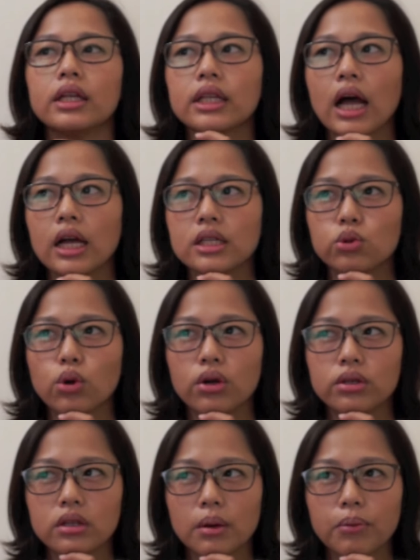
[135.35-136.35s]
那
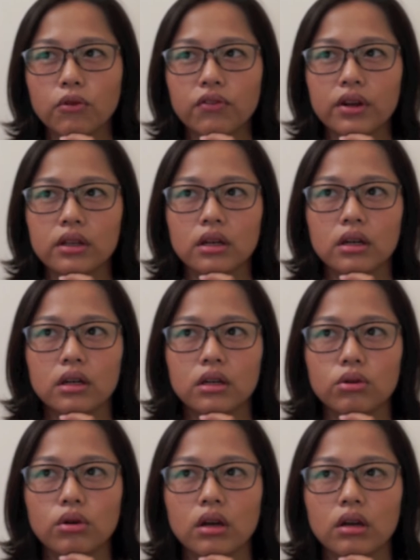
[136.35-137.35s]
对于这个部分
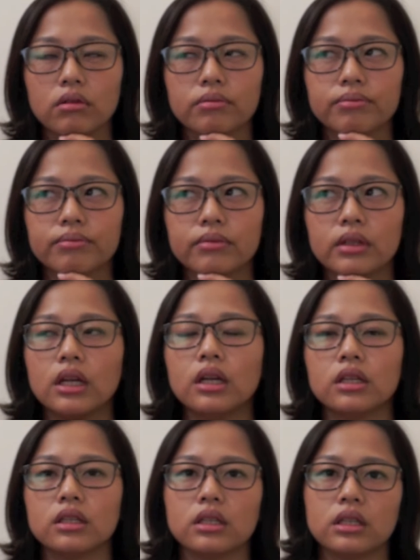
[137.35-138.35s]
呢，因为
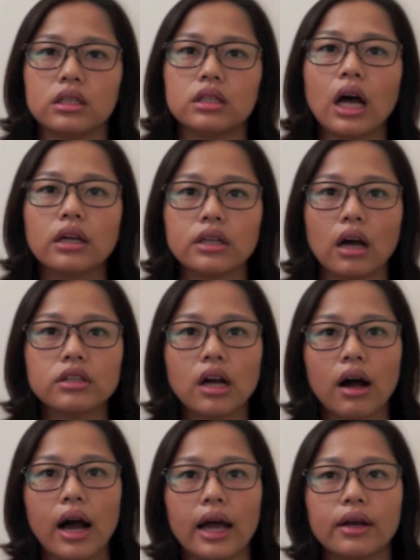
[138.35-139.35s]
你知道小
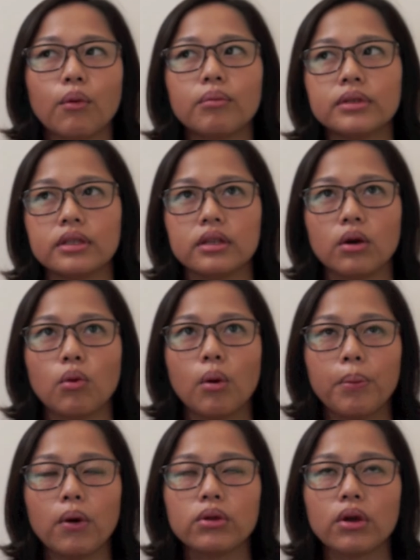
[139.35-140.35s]
小孩，我们我
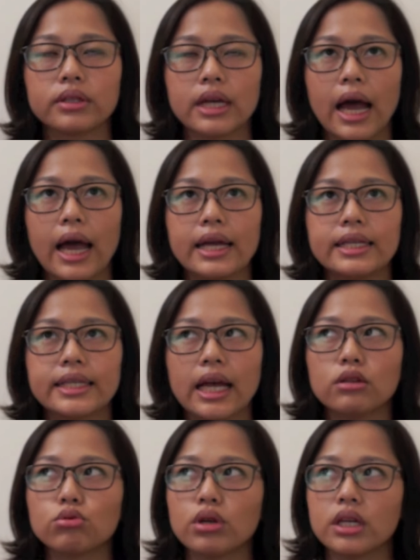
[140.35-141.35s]
Bonnie 才
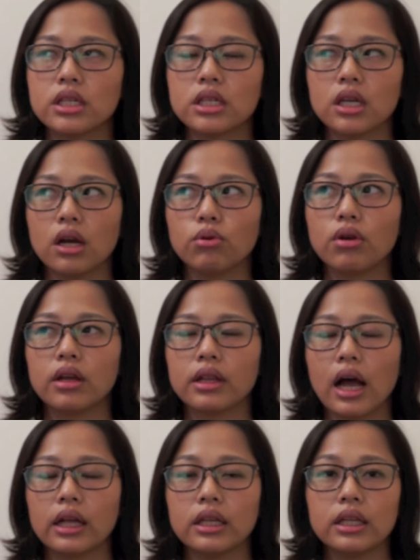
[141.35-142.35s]
三岁四个月，
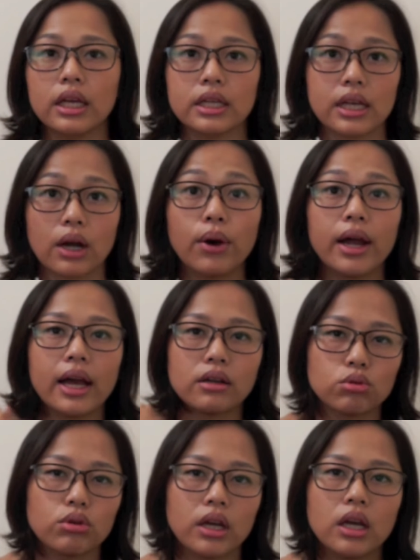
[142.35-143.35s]
那弟弟也才快两
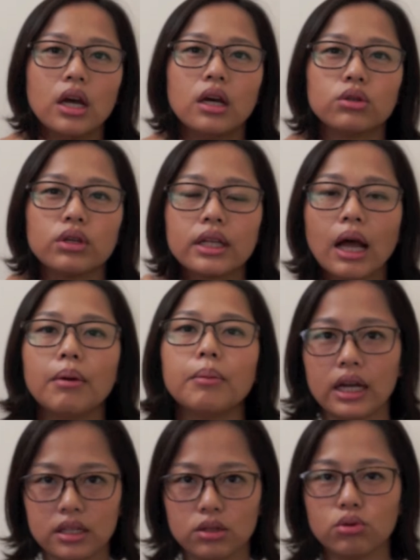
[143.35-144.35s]
岁，所以他们
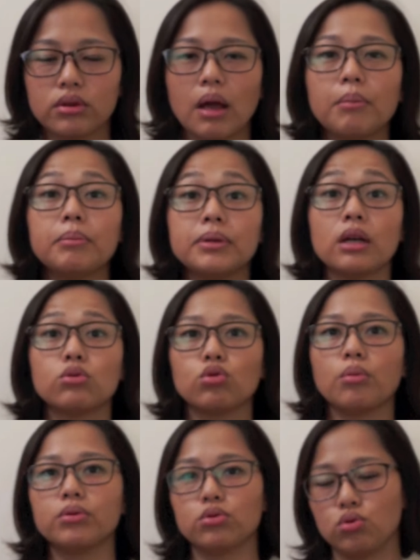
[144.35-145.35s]
还是说他们比较
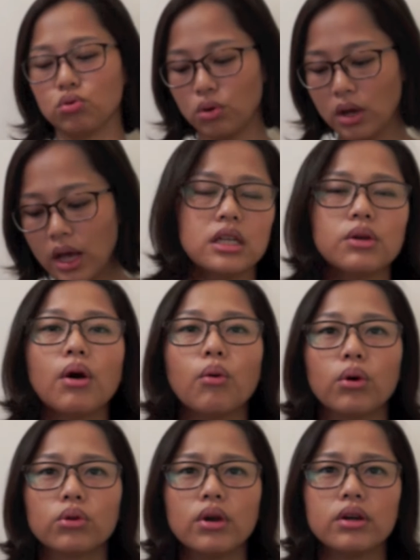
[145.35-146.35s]
坐不住。是因为
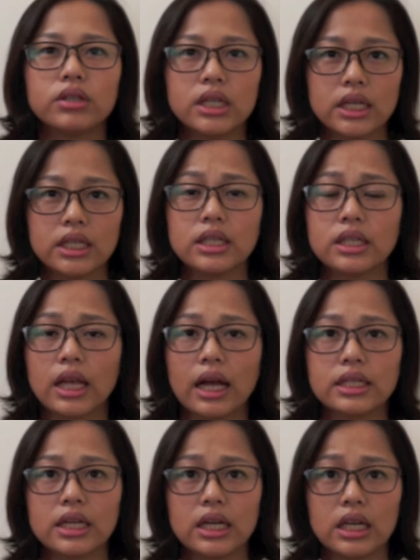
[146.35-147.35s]
我对于谢欣子
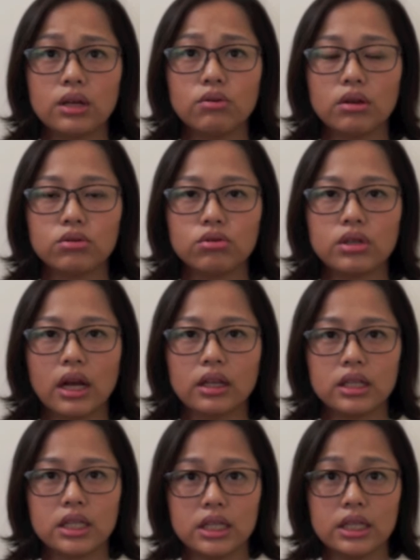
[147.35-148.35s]
她这个音乐剧，她
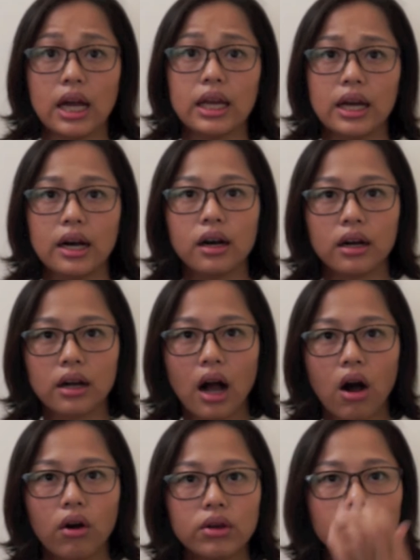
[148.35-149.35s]
的期待也很
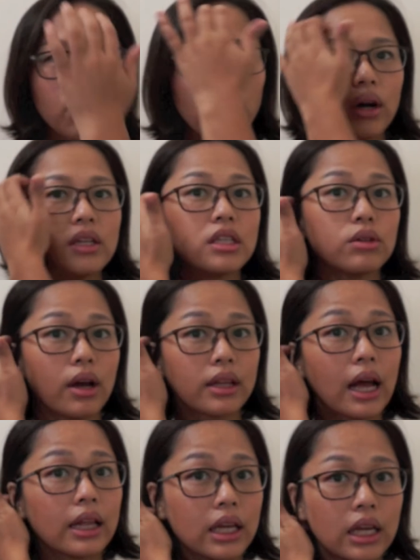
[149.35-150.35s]
高，因为我很喜
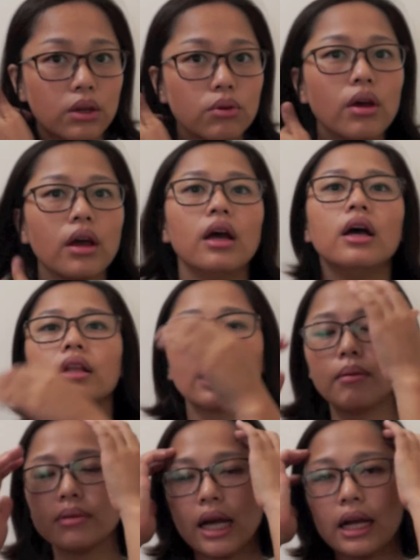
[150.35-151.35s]
欢她的音乐，
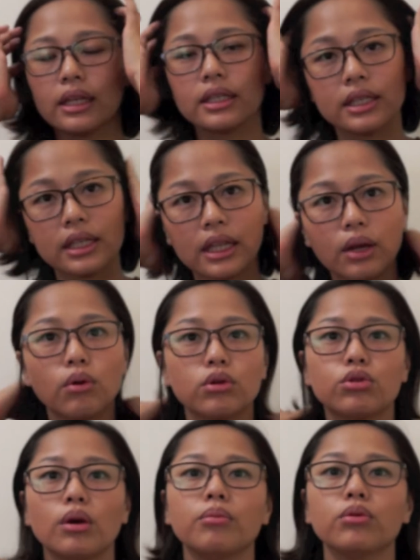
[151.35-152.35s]
他们家的 C D 我
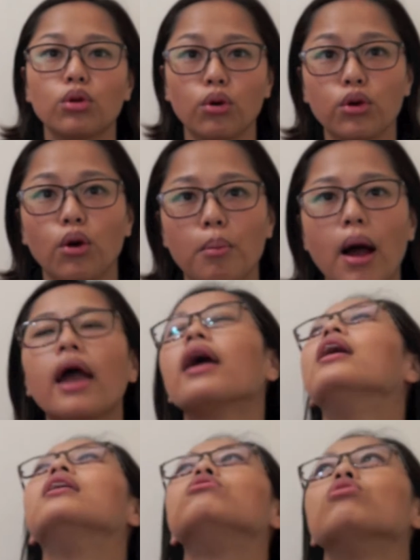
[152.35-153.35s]
全部都有买，
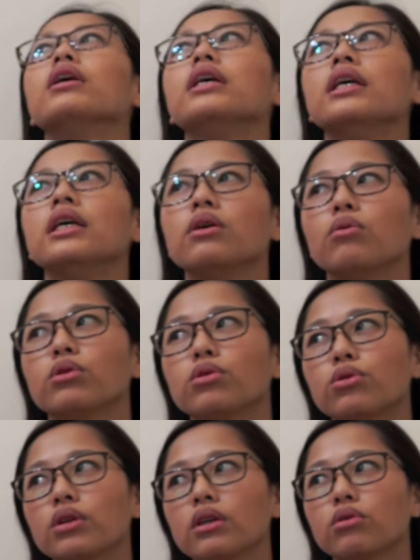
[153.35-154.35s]
所以我
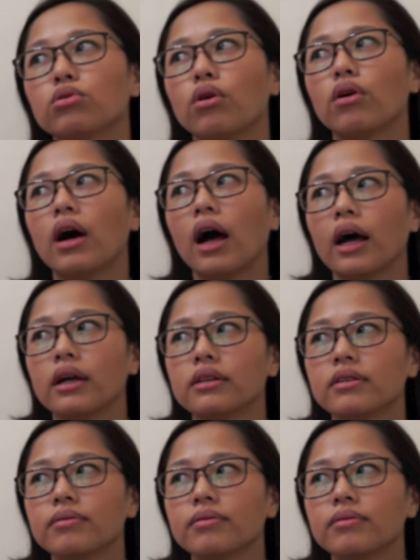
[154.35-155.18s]
就觉得说啊。